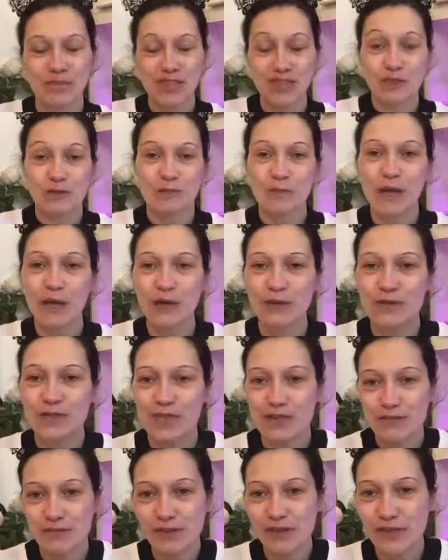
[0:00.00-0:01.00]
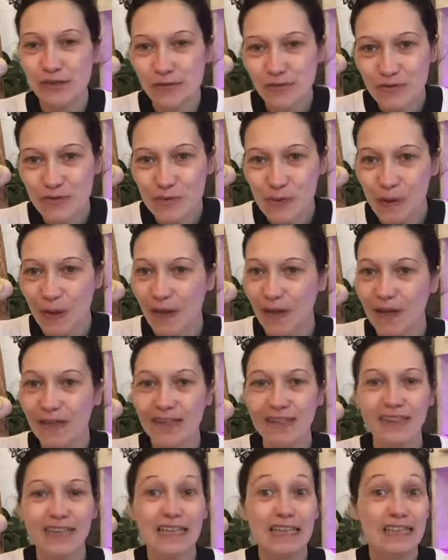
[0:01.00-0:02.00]
J'espère que cette vidéo vous
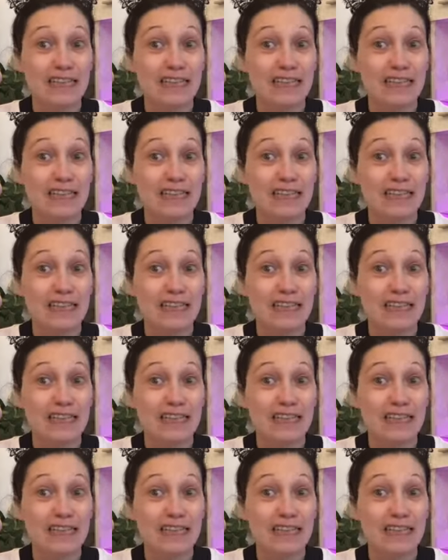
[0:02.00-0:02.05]
plaira.